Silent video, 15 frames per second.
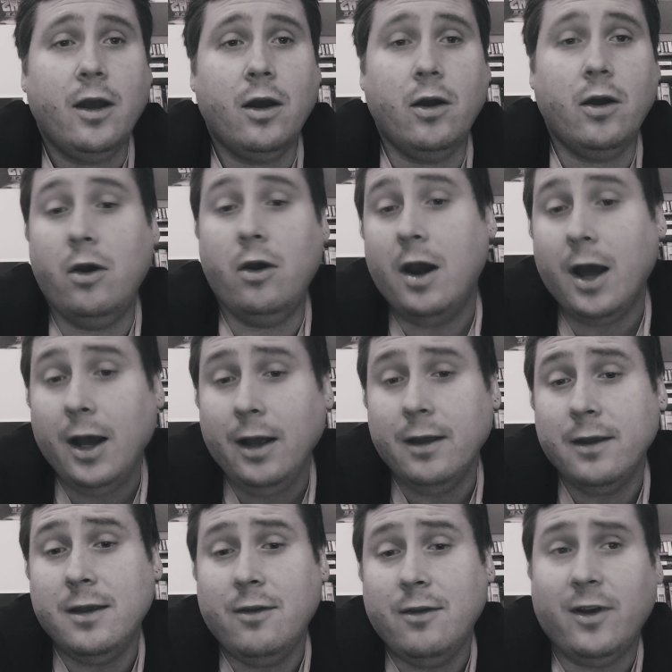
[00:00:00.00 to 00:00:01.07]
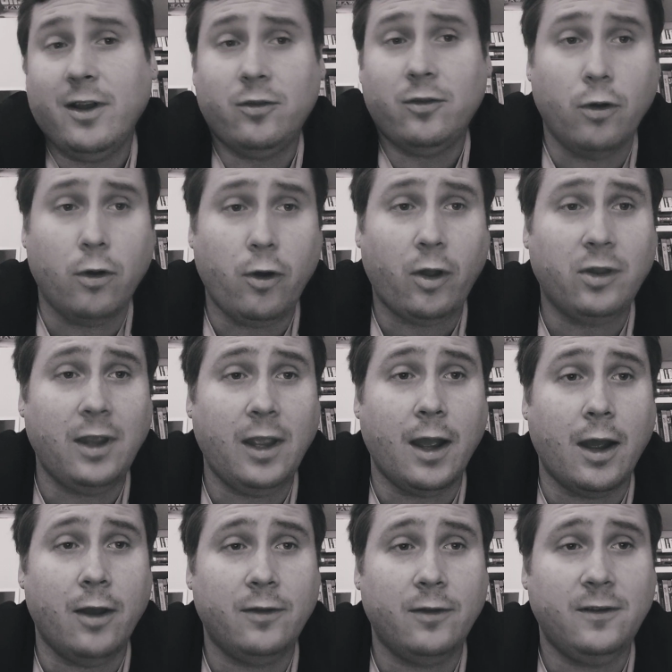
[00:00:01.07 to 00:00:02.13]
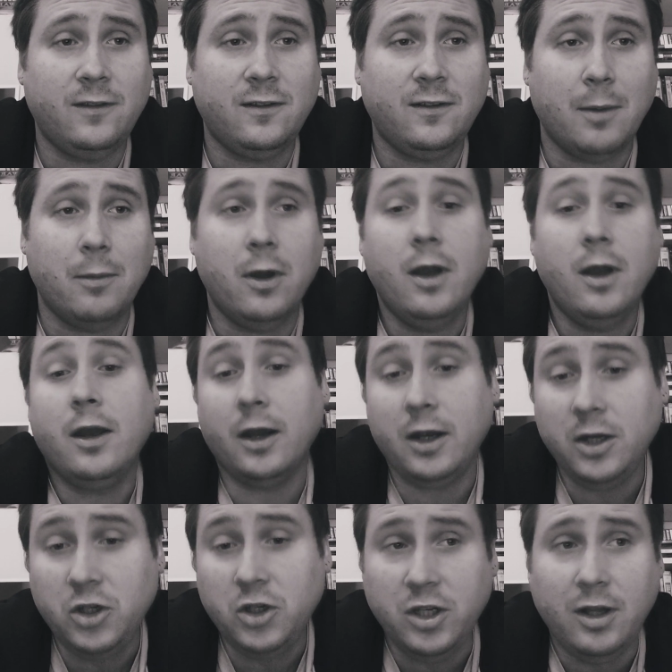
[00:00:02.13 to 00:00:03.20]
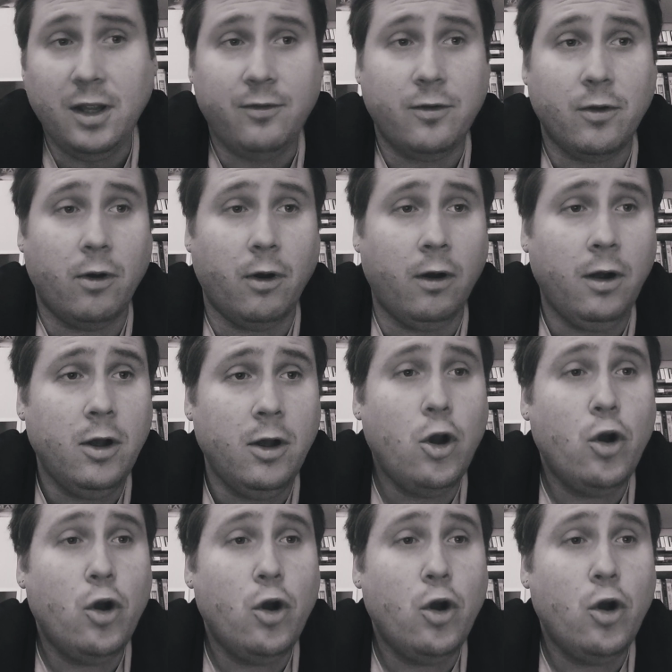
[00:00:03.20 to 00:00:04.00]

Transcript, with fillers: Euh, là, il va se heurter à un système rigide et violent